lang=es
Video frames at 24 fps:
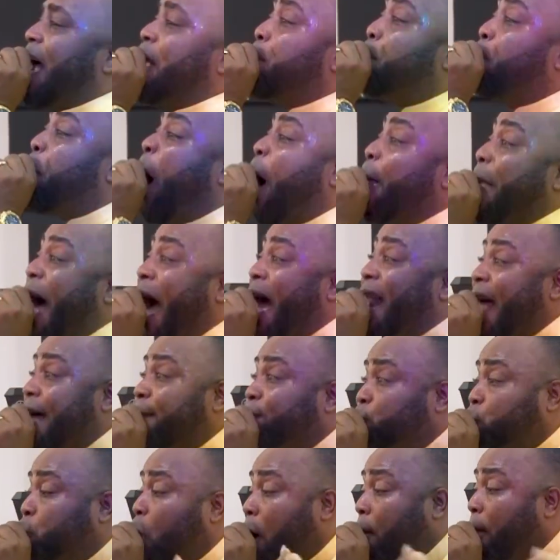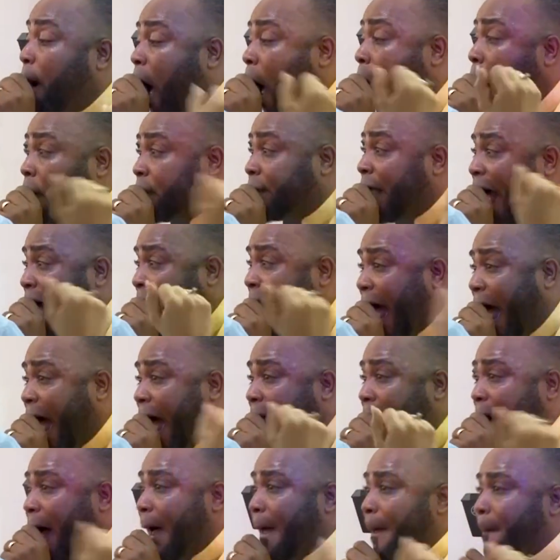hay poder en tu
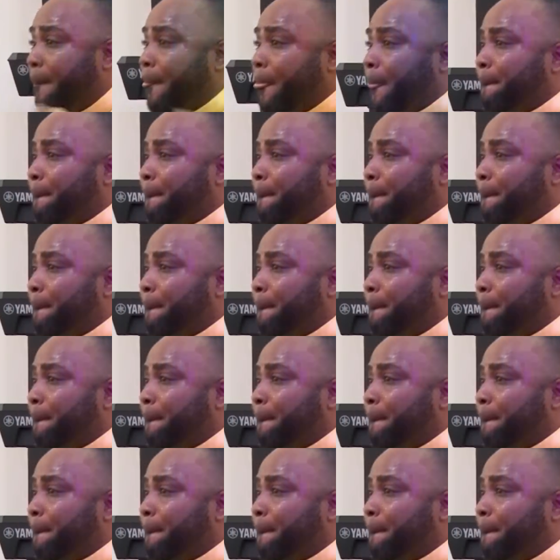boca.